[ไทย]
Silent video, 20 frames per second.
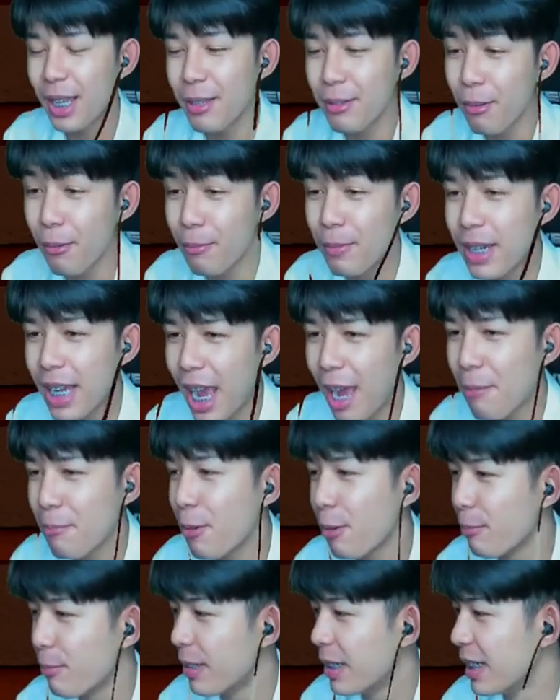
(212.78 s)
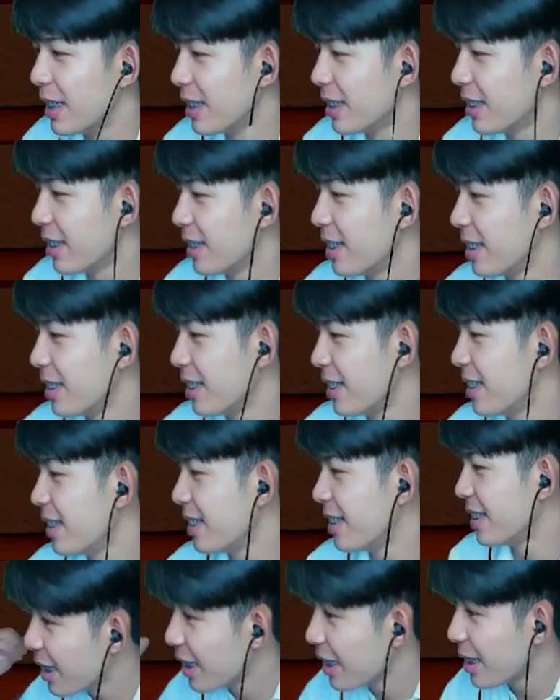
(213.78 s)
ปมมือครับปมมือ
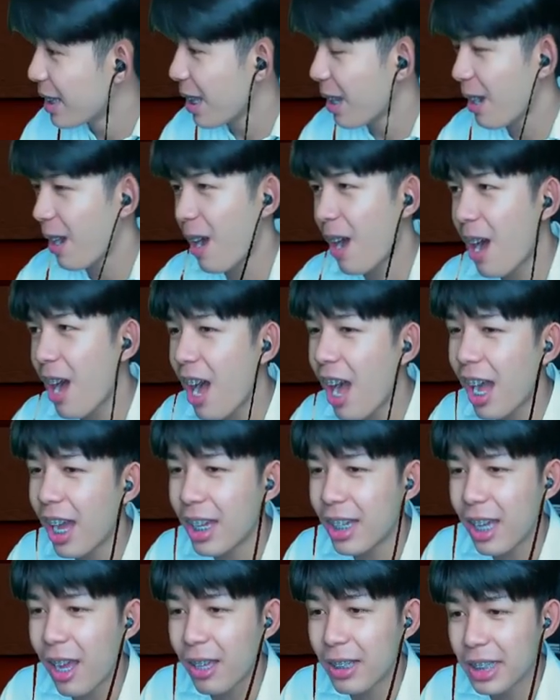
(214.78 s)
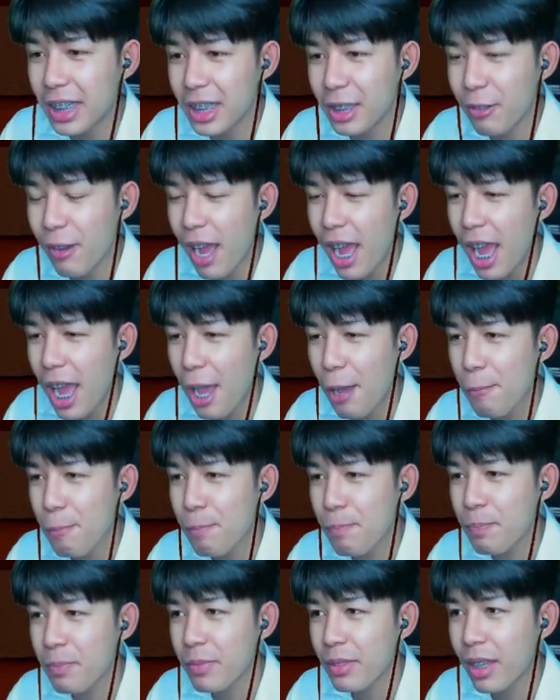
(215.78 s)
แล้วก็เอาอย่างนี้ดีกว่า
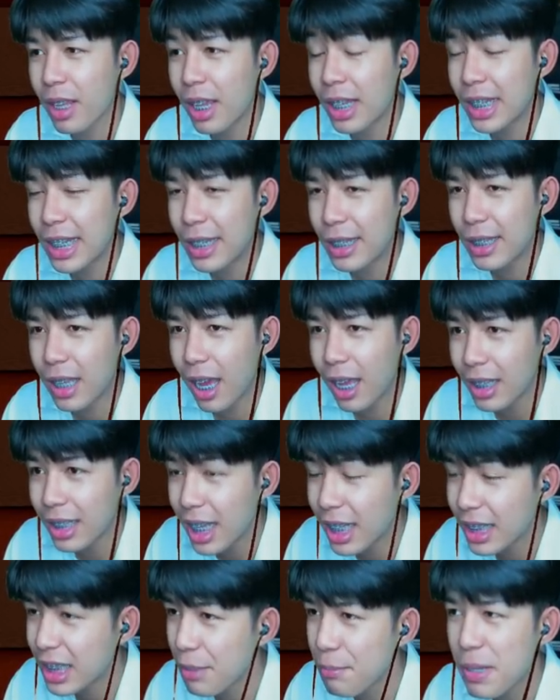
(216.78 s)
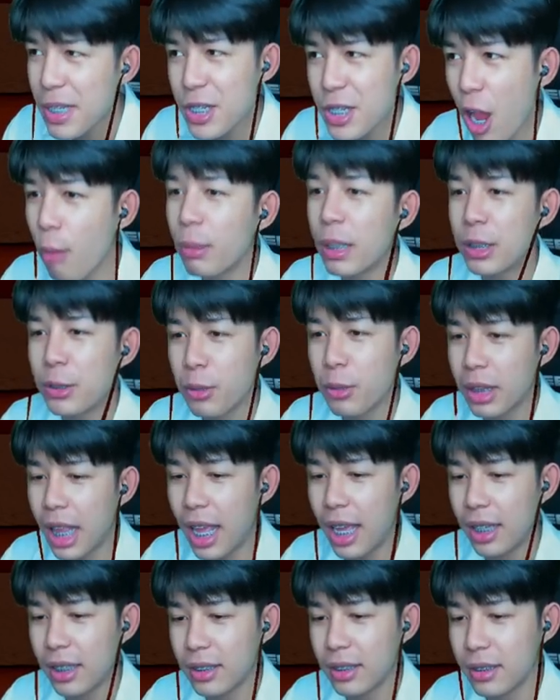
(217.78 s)
เอาเรื่องที่ไม่ชอบที่สุดล่ะ
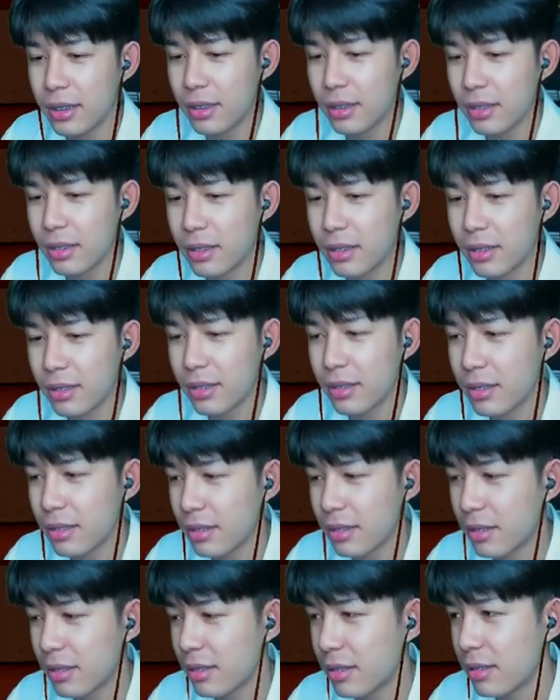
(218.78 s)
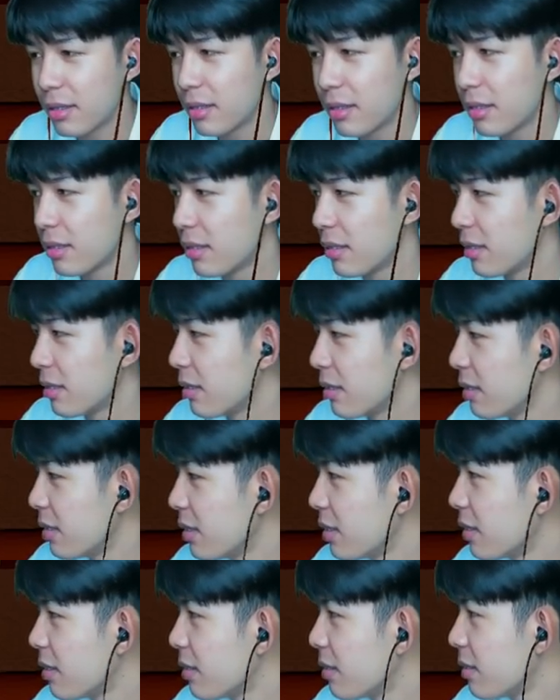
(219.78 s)
เรื่องที่ไม่ช
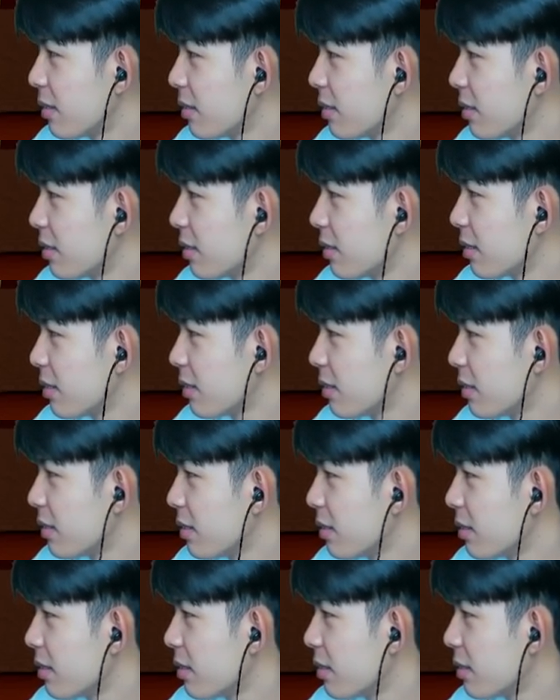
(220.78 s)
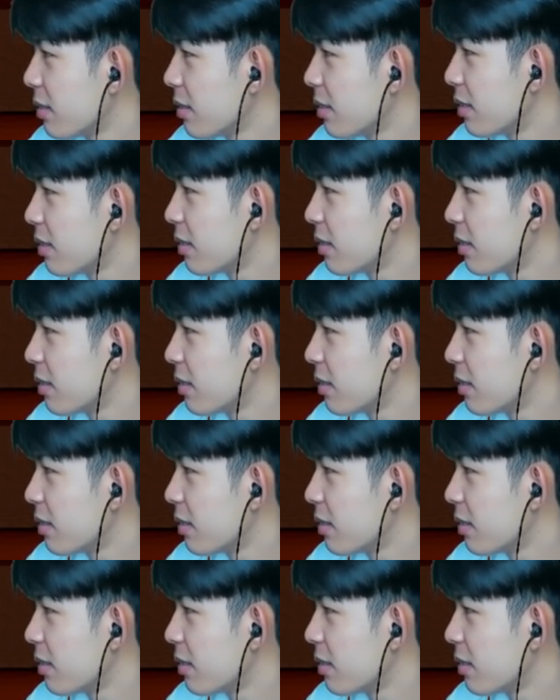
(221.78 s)
อบที่สุดหรอน่าจะเป็นเรื่อง